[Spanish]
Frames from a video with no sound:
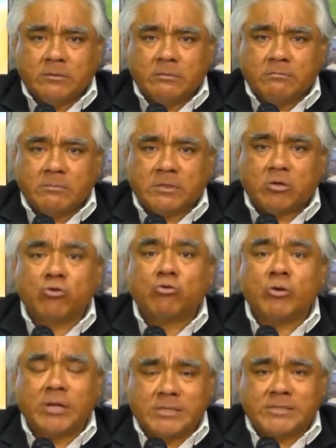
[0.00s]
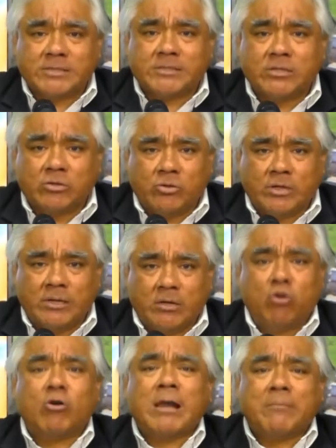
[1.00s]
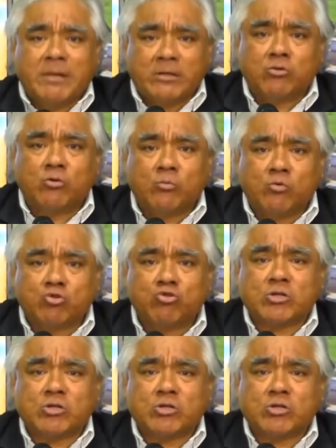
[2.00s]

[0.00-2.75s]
mis condolencias señora, lo lamento mucho,